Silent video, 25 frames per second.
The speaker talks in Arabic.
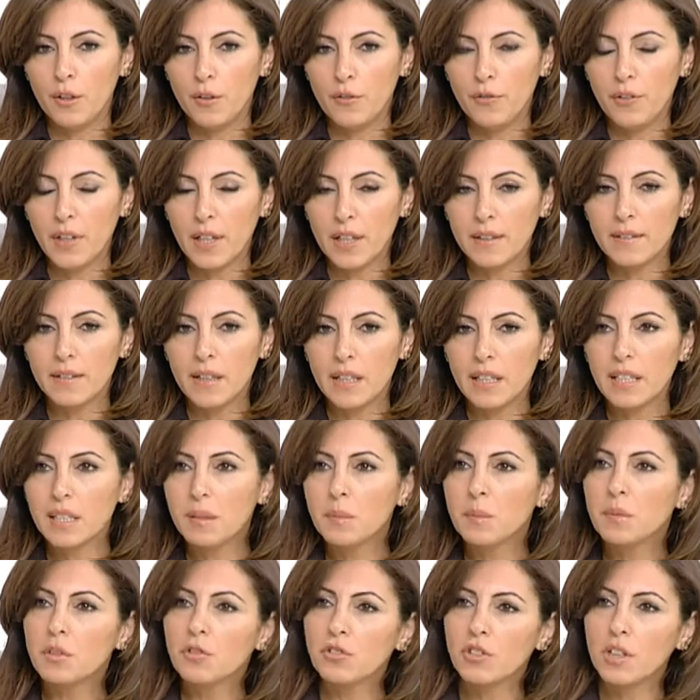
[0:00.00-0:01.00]
في عندنا
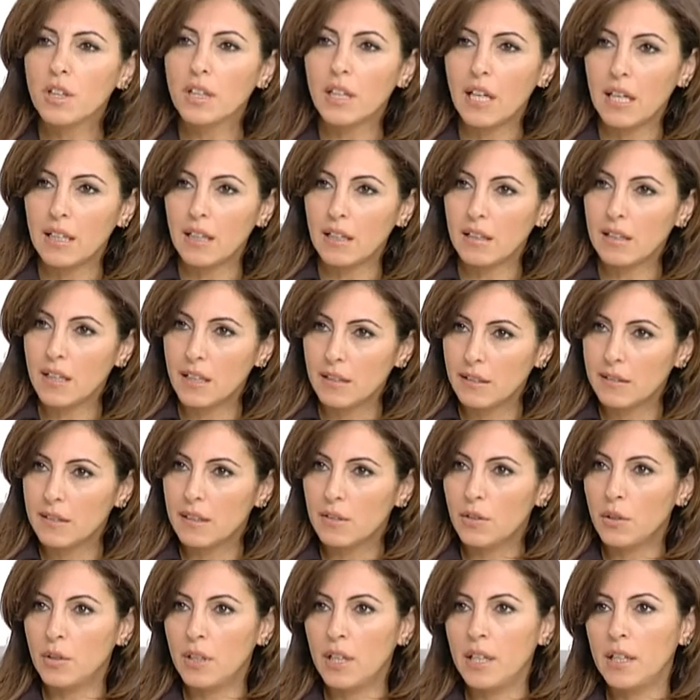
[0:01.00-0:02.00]
أكيد بتشتغل على
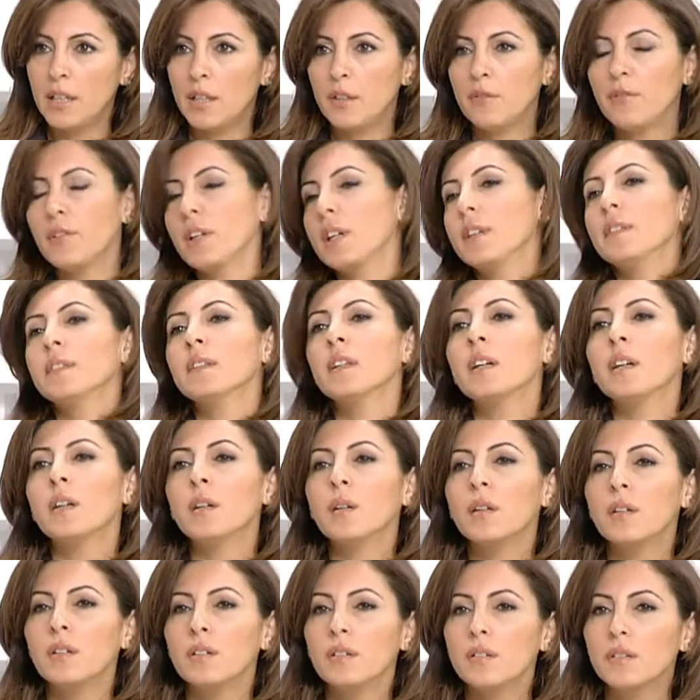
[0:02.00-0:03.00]
الكاليتي دولير في
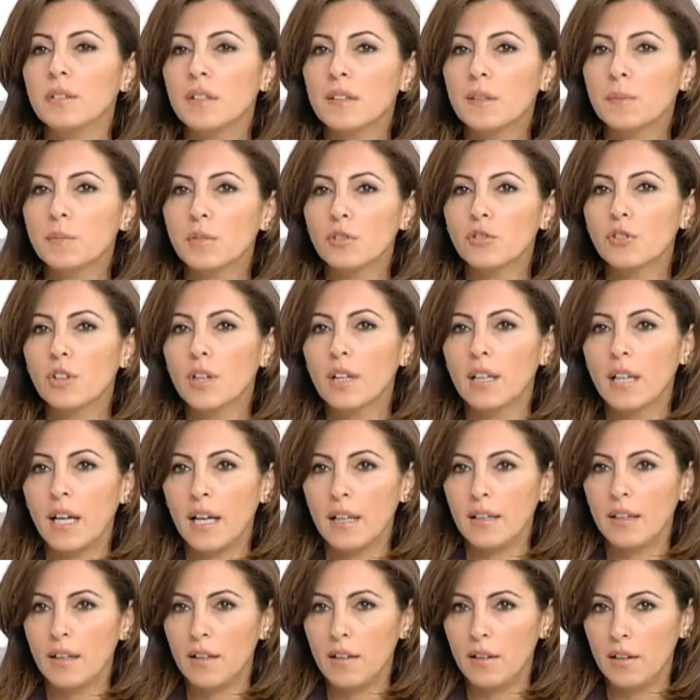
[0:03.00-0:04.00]
عندنا ناس بتشتغل
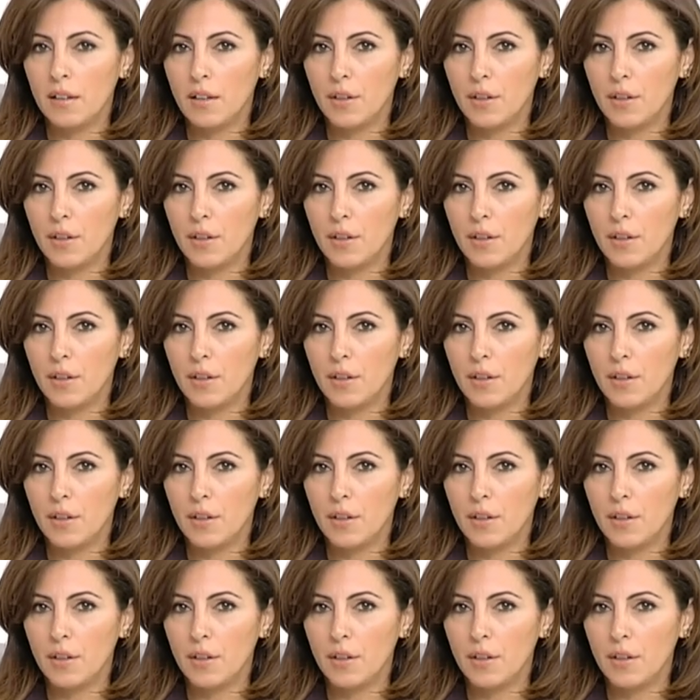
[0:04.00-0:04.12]
على